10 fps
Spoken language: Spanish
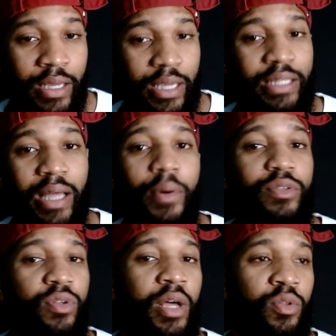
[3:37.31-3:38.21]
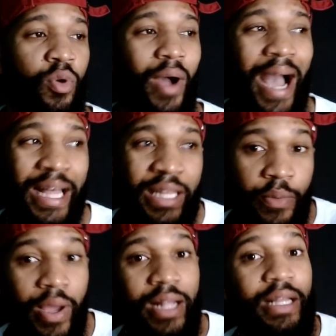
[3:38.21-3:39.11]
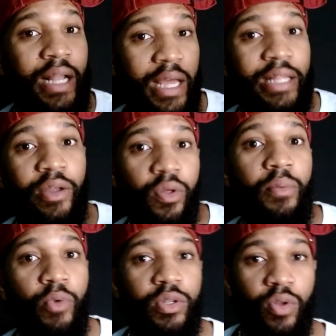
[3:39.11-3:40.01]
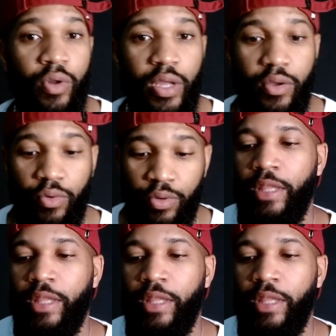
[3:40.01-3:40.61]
que estaban sonando a nivel del género de Puerto Rico.